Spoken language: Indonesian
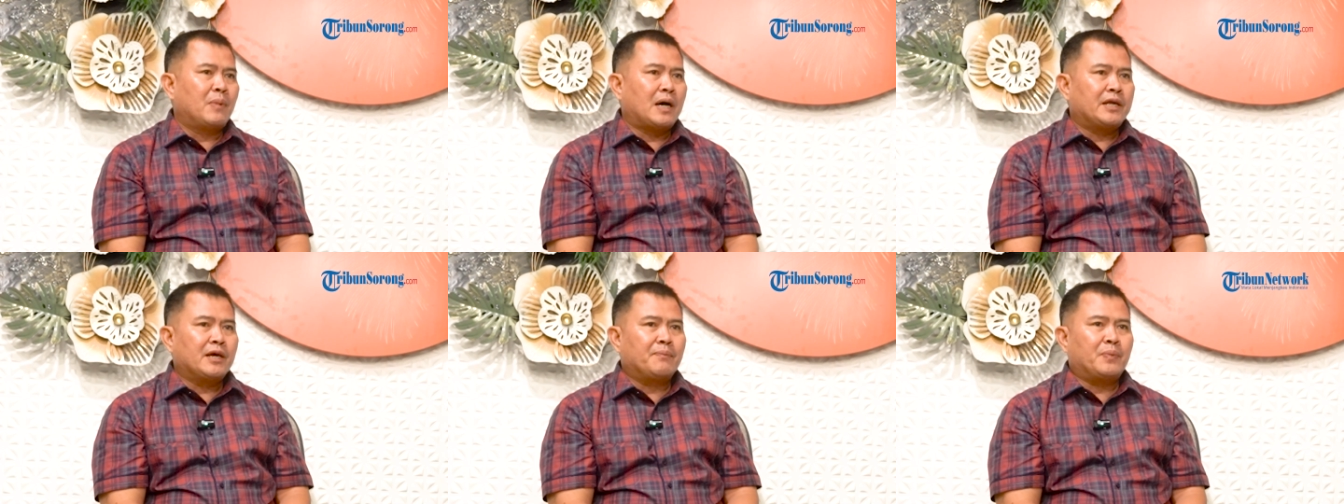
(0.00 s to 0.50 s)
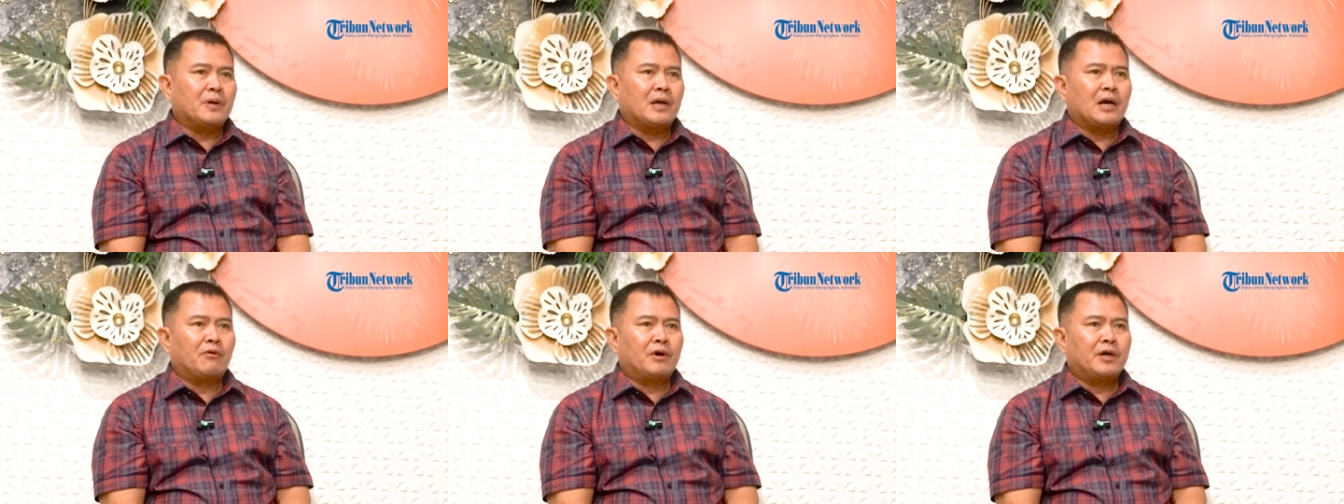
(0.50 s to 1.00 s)
banyak
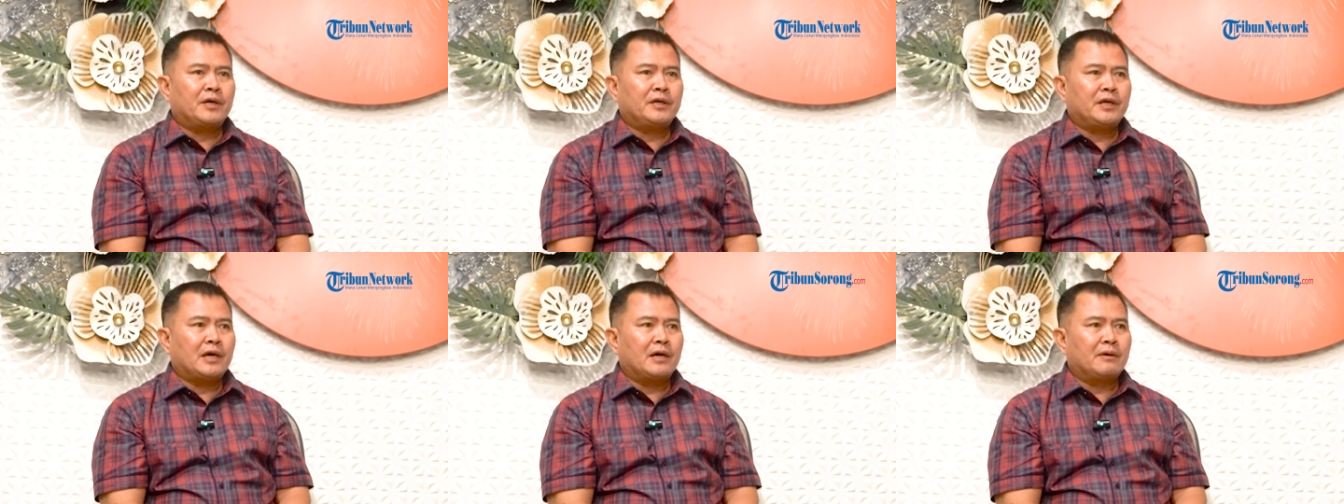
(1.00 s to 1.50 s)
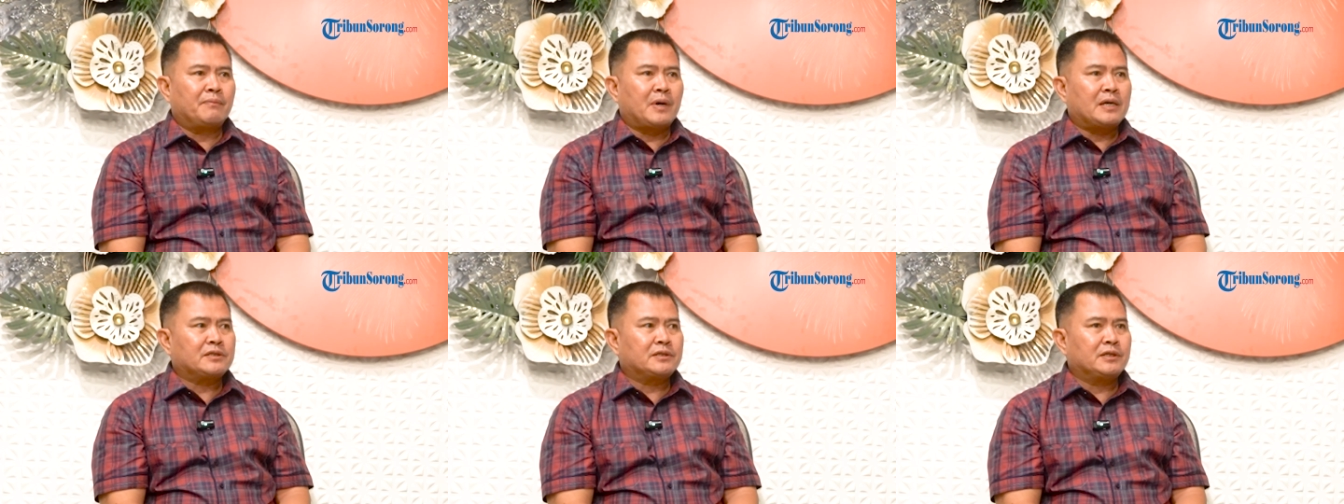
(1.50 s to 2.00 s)
pegawai yang
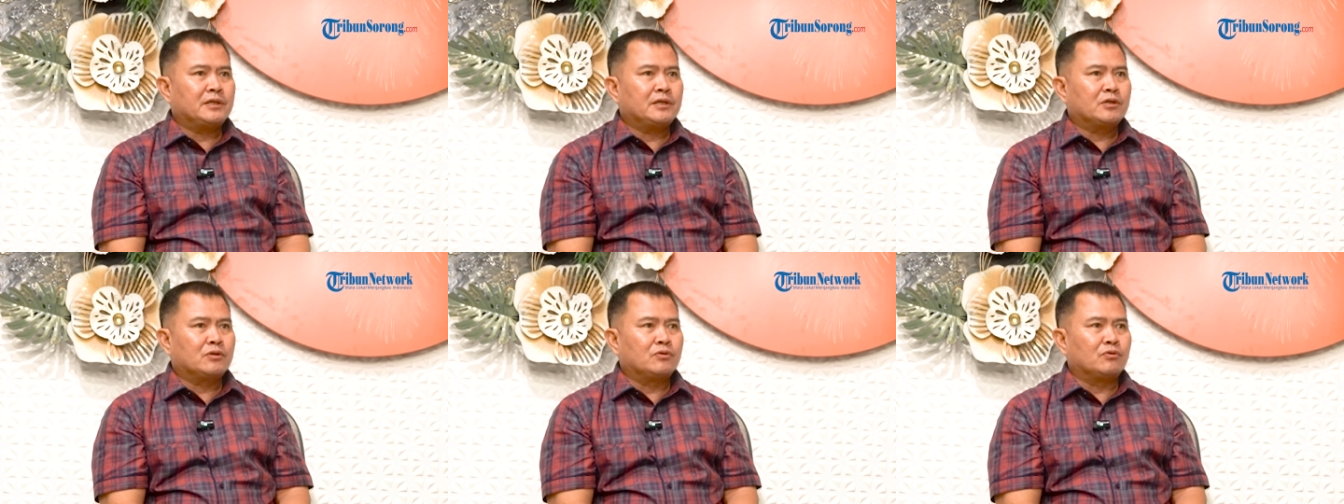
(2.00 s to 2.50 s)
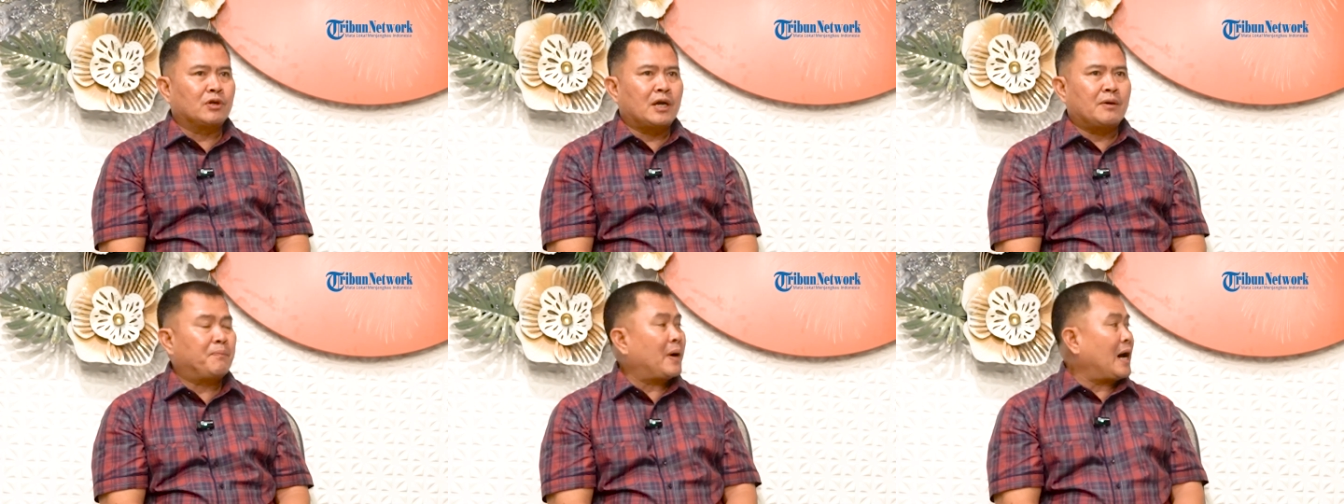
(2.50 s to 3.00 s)
masih
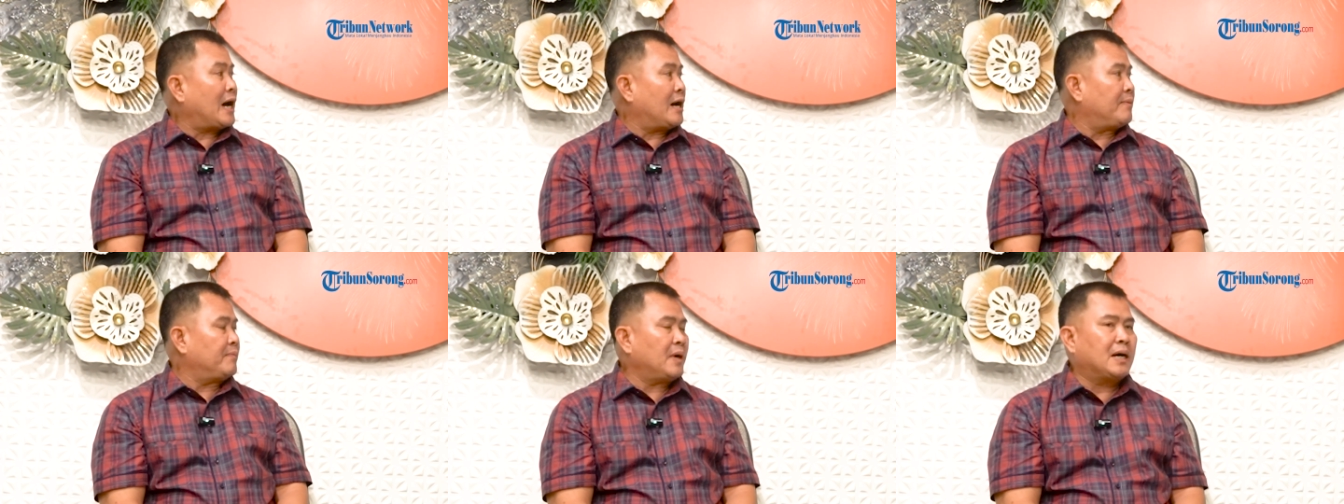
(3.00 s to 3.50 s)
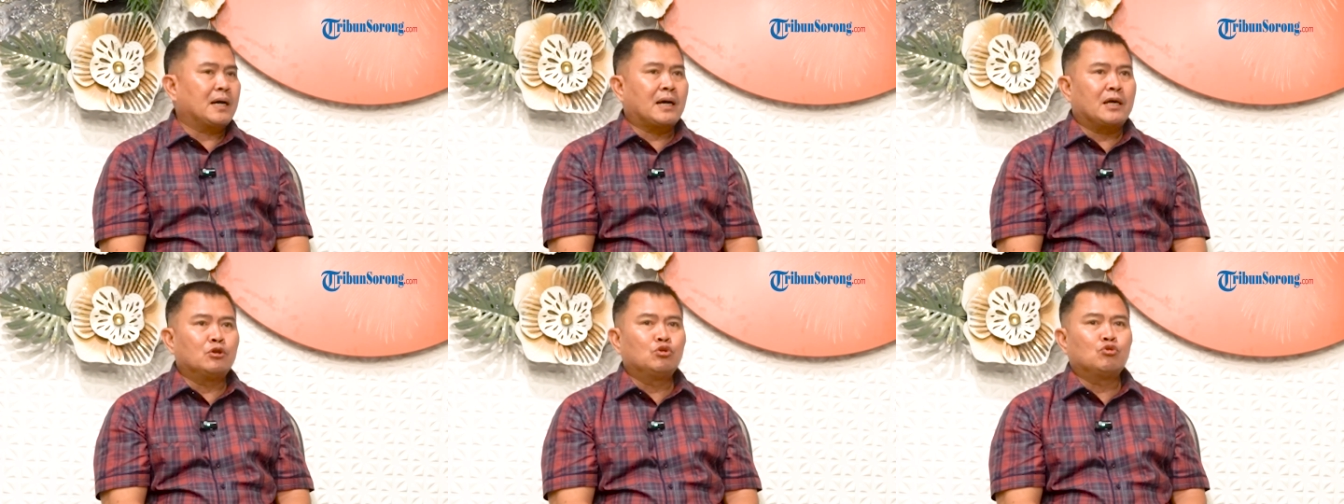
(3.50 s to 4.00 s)
kurang paham
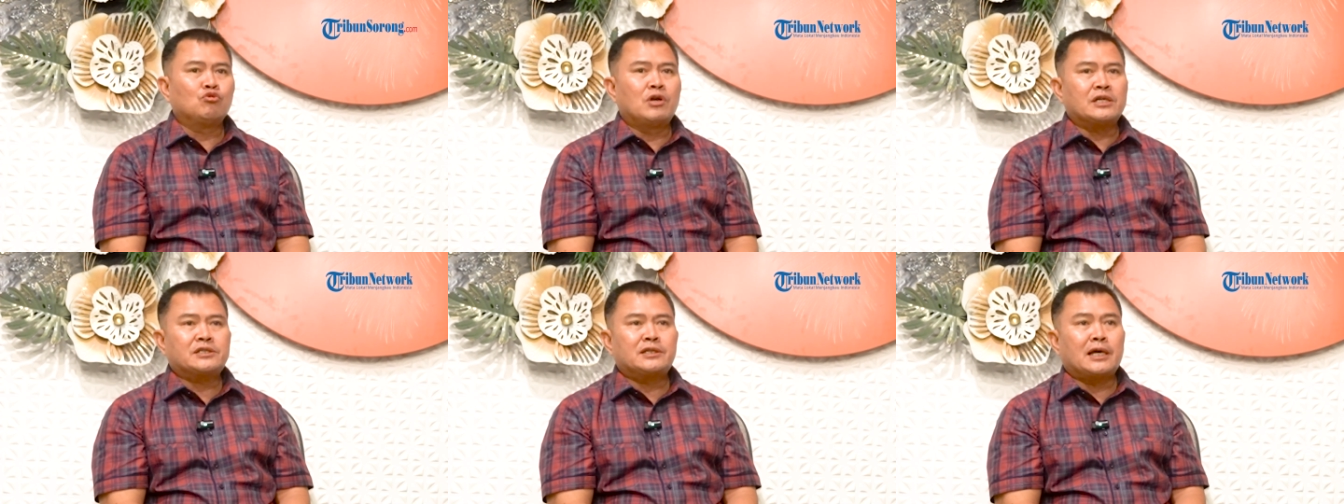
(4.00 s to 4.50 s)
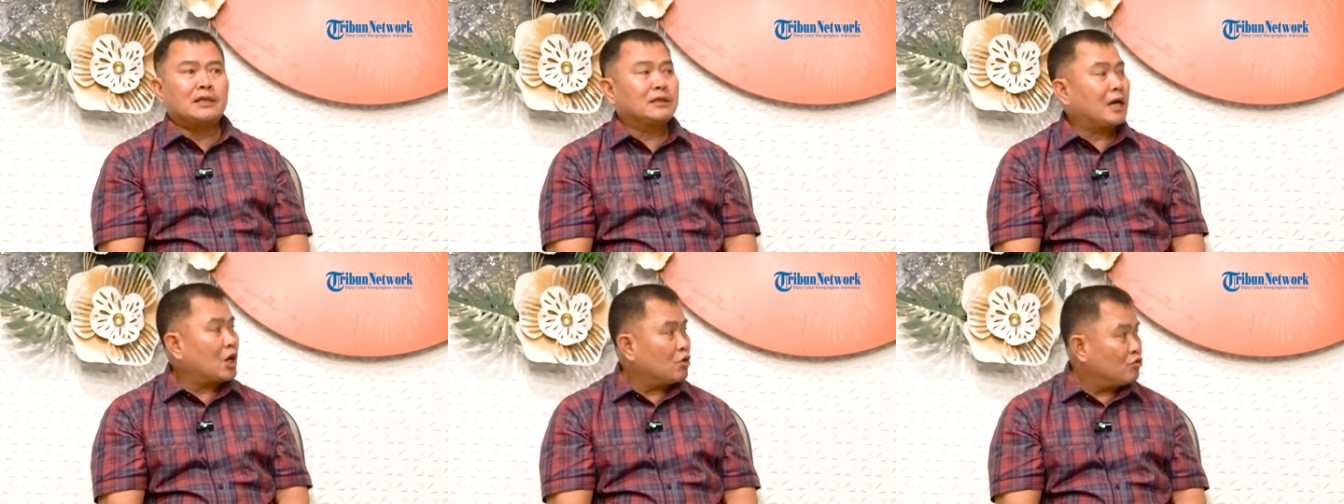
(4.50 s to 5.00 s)
akan hmm. tugas dan
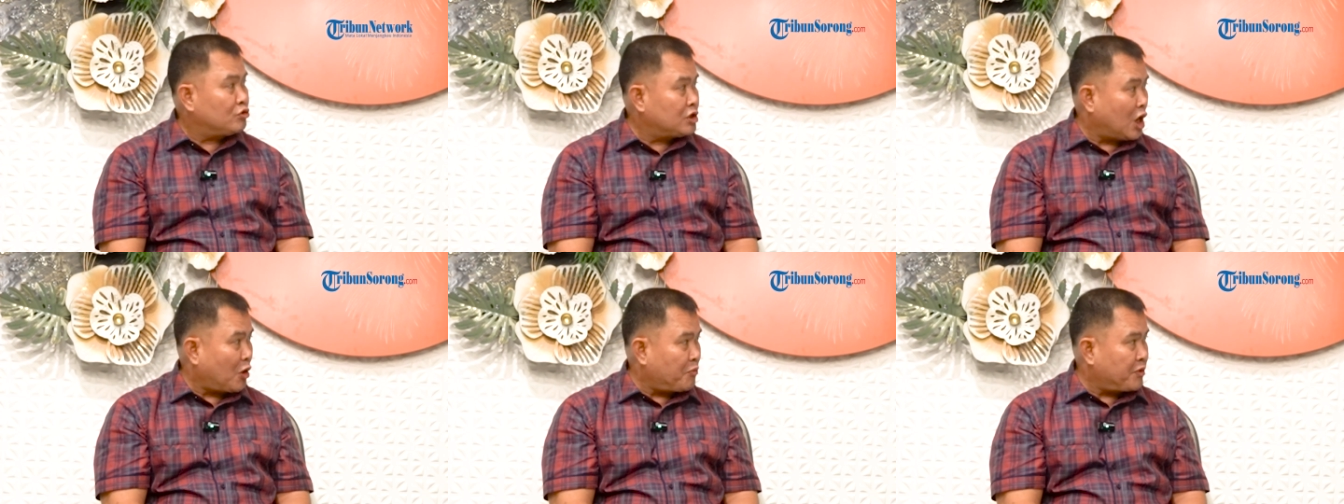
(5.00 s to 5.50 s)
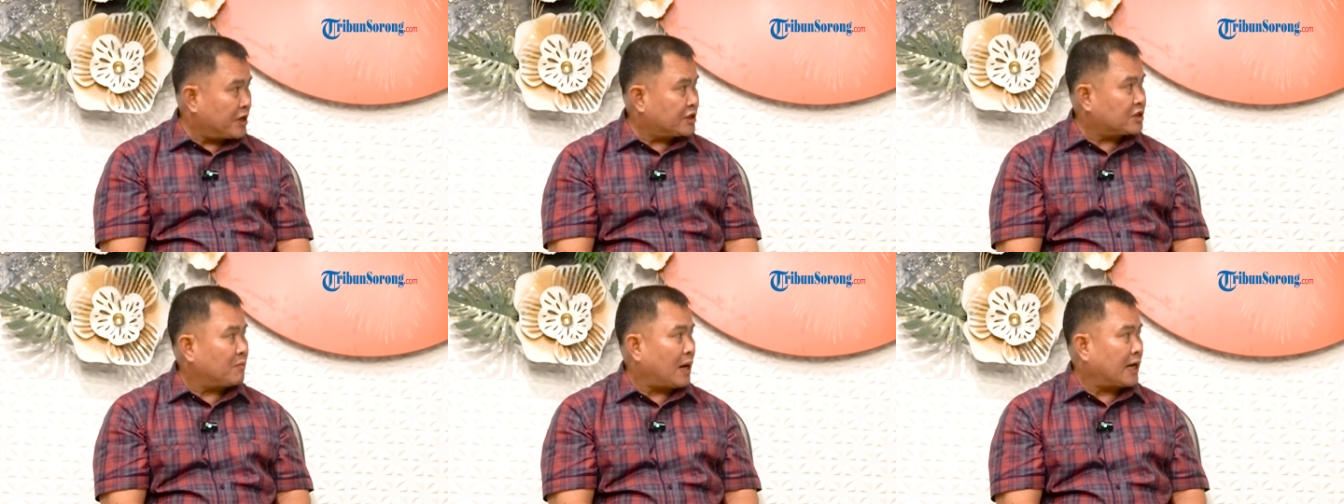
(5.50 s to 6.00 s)
tanggung jawabnya
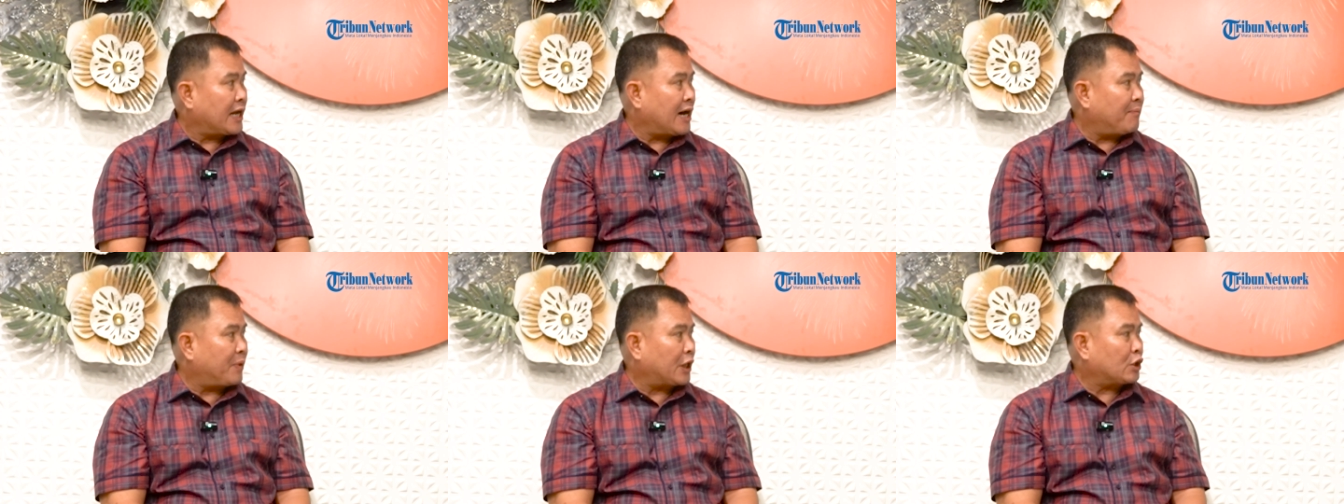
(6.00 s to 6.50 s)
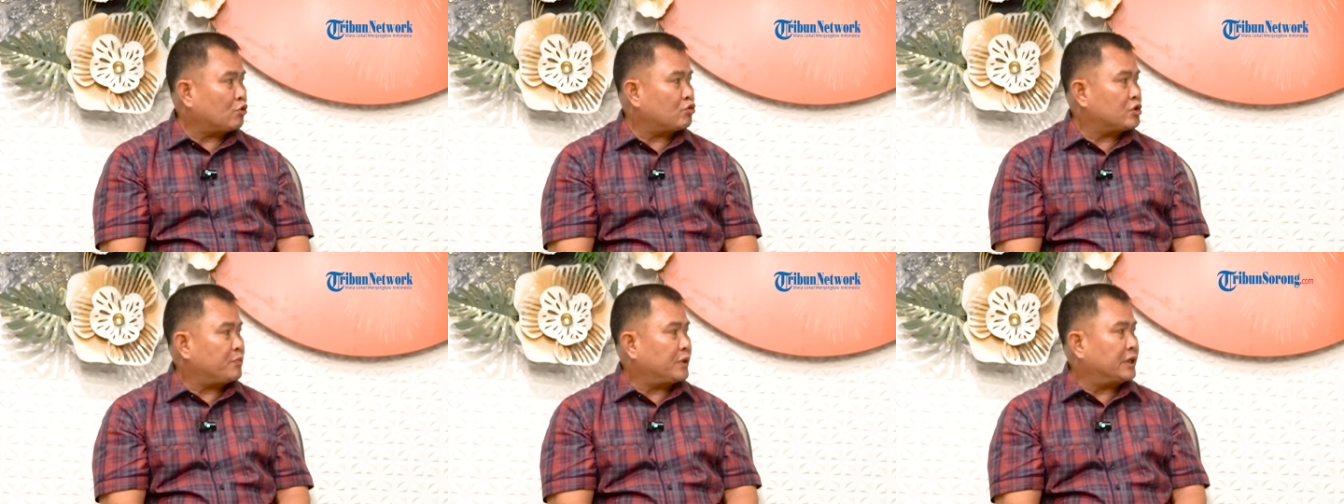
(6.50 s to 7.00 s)
sebagai aparatur
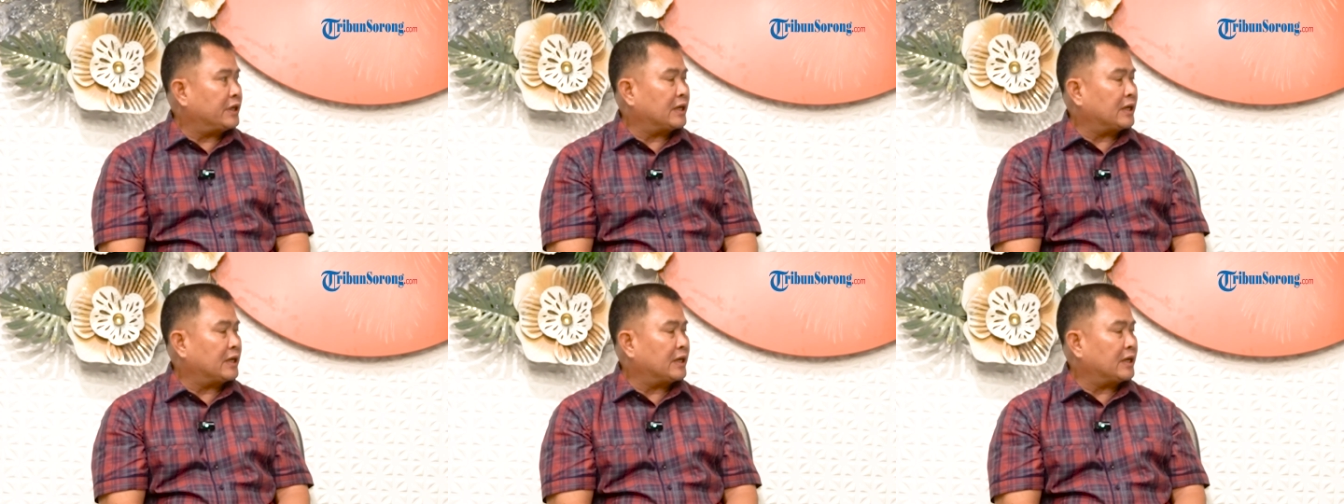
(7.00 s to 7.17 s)
sipil